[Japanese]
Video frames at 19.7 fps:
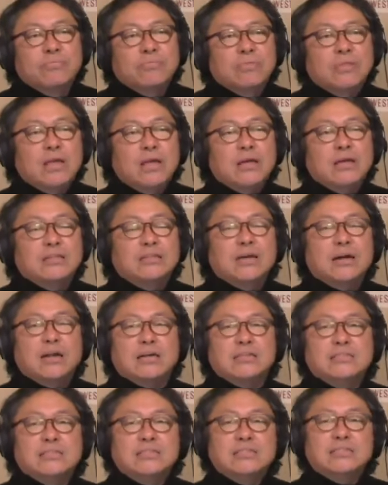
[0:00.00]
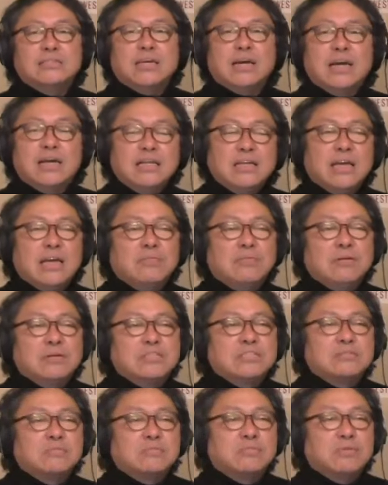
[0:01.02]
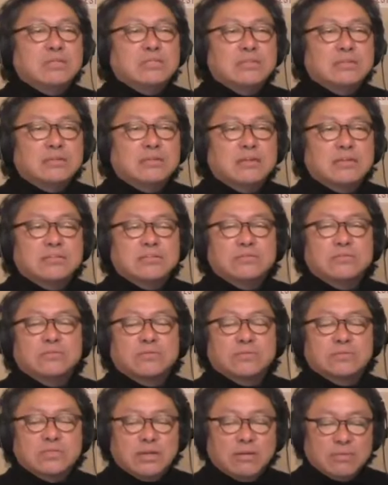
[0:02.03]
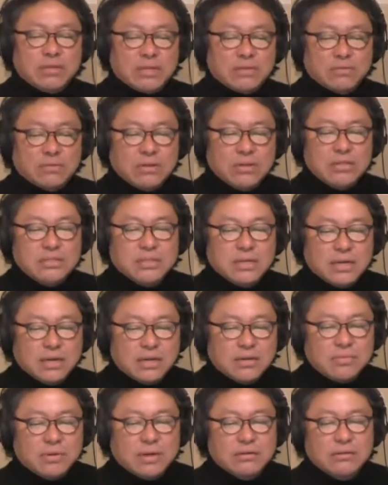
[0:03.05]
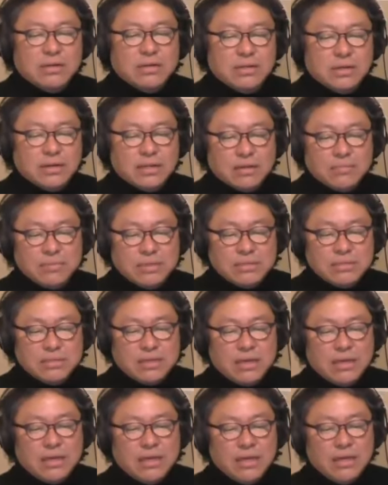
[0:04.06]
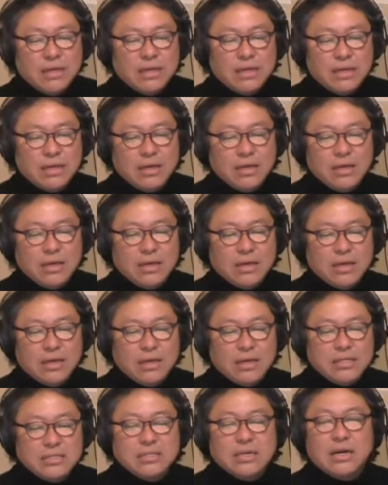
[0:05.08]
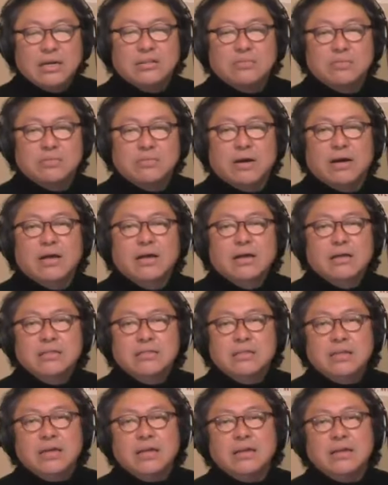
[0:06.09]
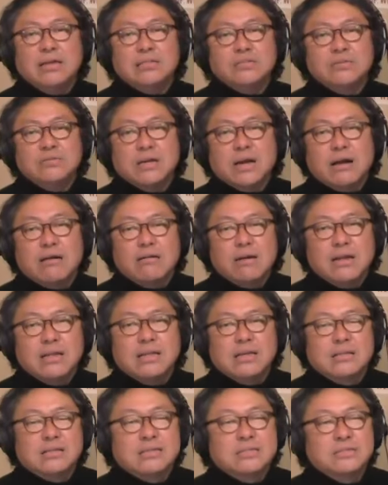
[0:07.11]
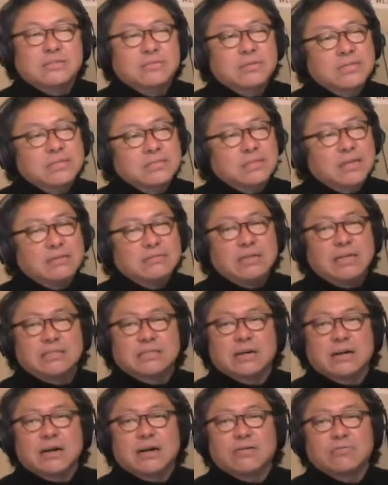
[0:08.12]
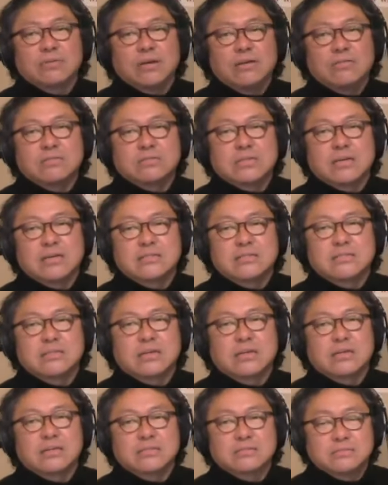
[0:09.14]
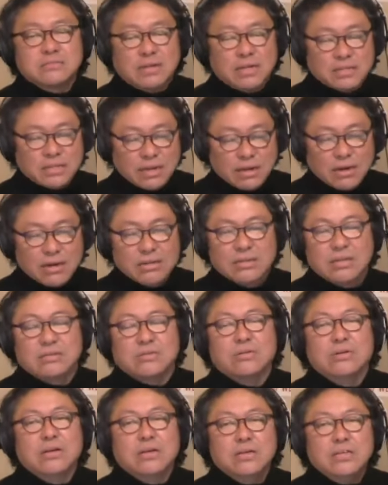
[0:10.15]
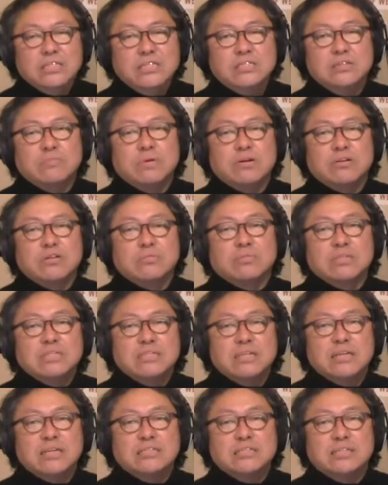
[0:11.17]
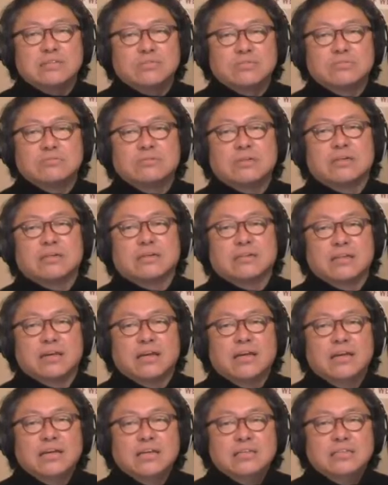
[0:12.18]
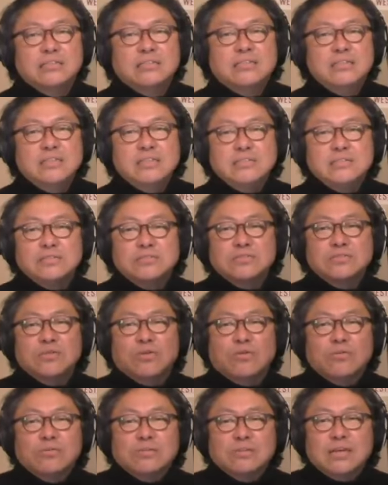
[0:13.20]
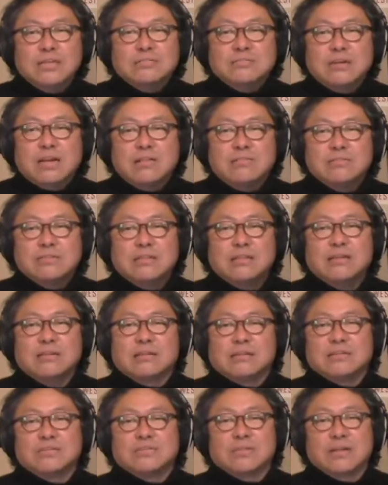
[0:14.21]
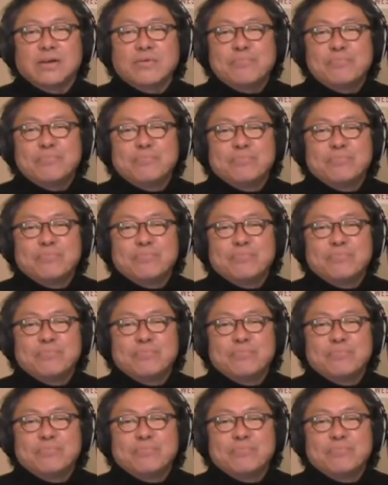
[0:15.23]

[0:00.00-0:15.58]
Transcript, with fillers: で、だから実際に山口百恵、桜田淳子と比べた時に、坂木原郁恵、高田水勢、えー、石川秀美は、年齢そんな変わらないんですよ。1歳ぐらいしか変わらない。同い年か1歳ぐらいしか変わらないと。石野真子でも2歳した年ぐらいなんで、事実上同じぐらいの世代なんですよね。